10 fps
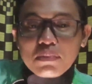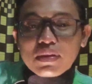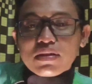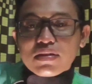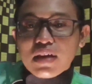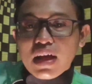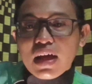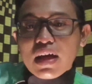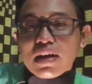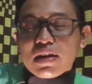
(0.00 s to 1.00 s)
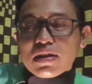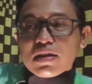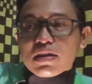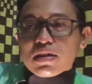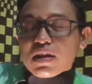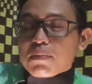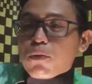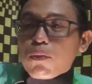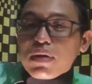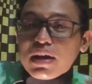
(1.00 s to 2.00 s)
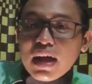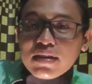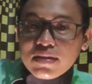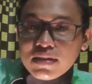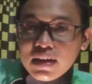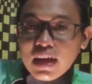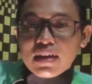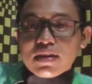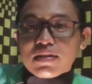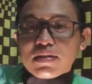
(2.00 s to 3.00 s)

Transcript: bisa terpublikasikan